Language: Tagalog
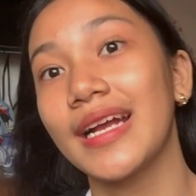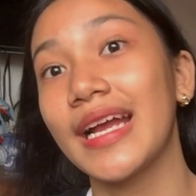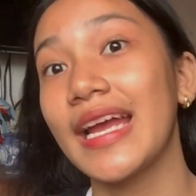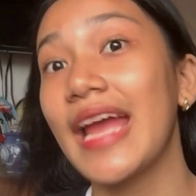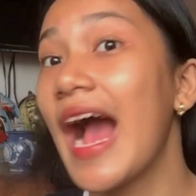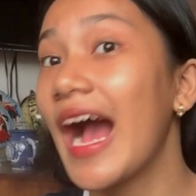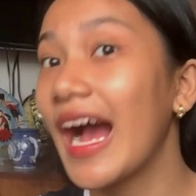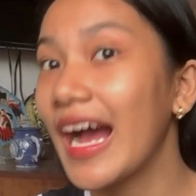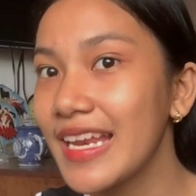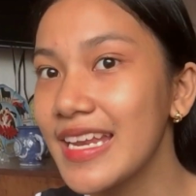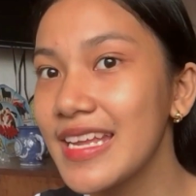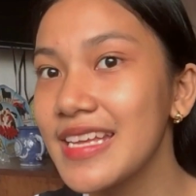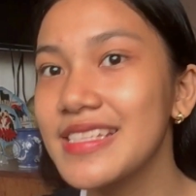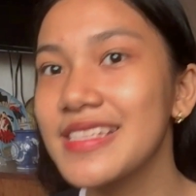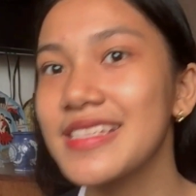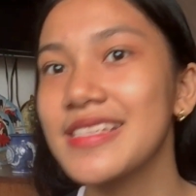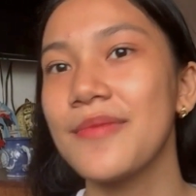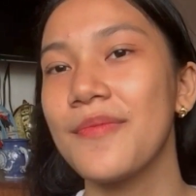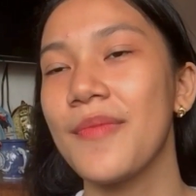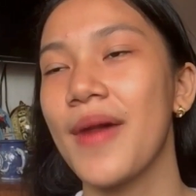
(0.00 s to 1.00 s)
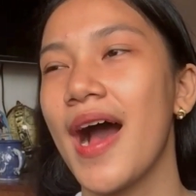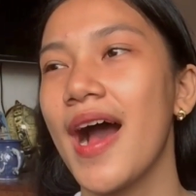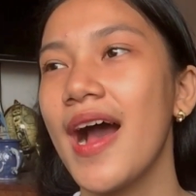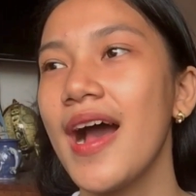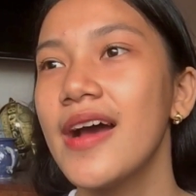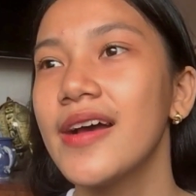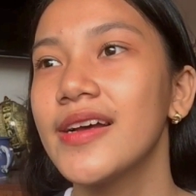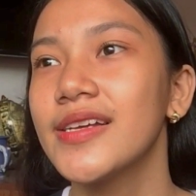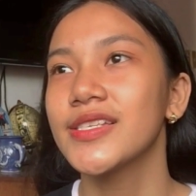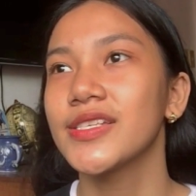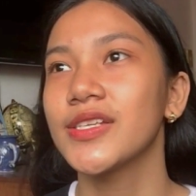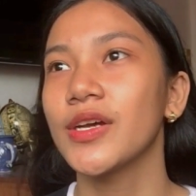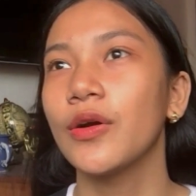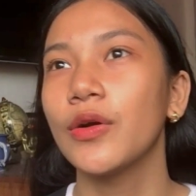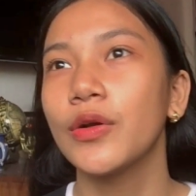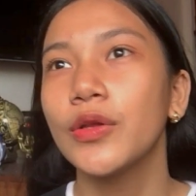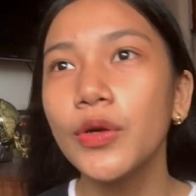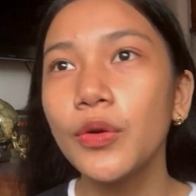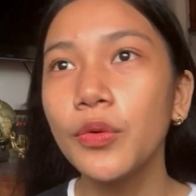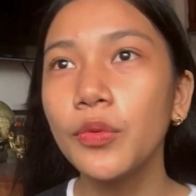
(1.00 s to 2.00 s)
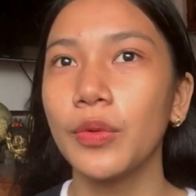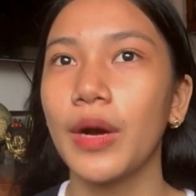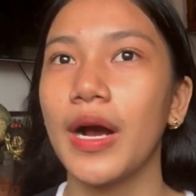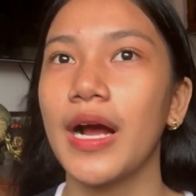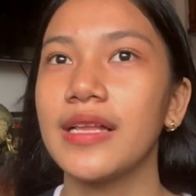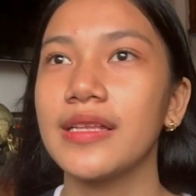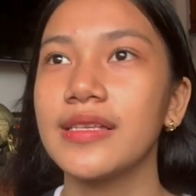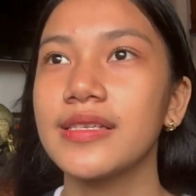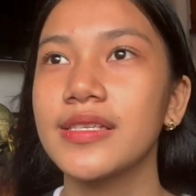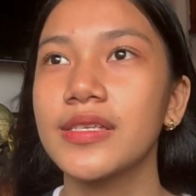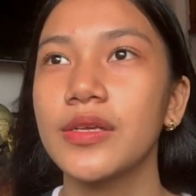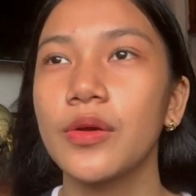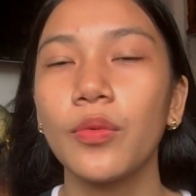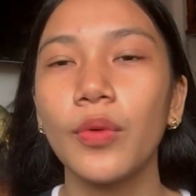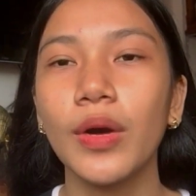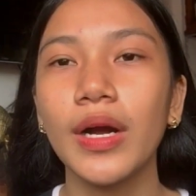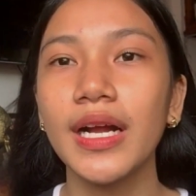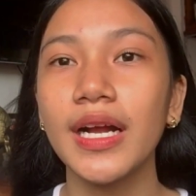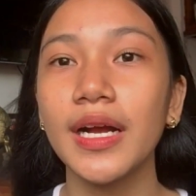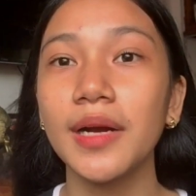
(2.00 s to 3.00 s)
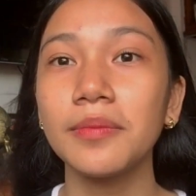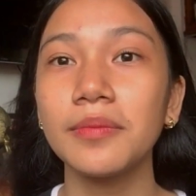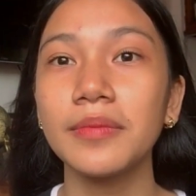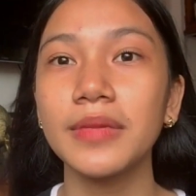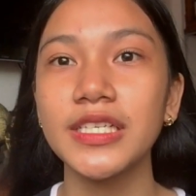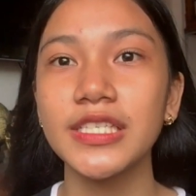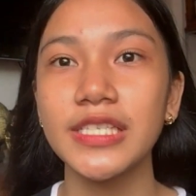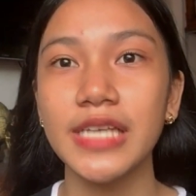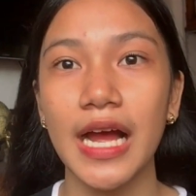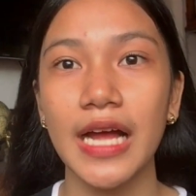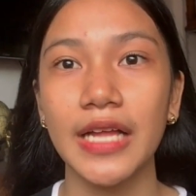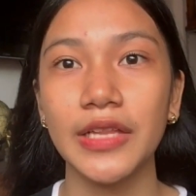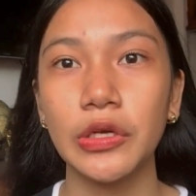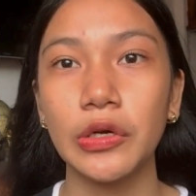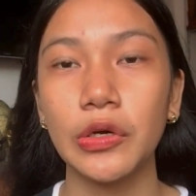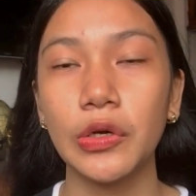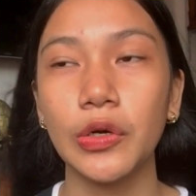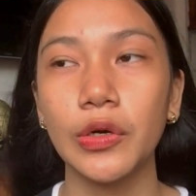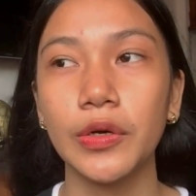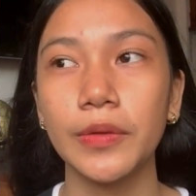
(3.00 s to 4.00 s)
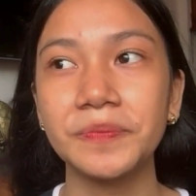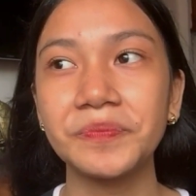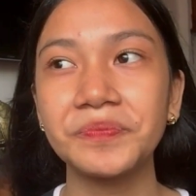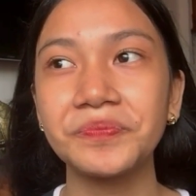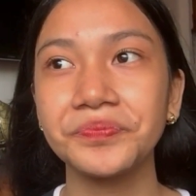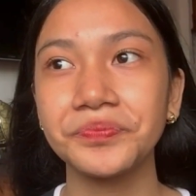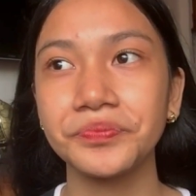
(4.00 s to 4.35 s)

Kaya nga needs, di ba? So, yung wants, huwag kang masyadong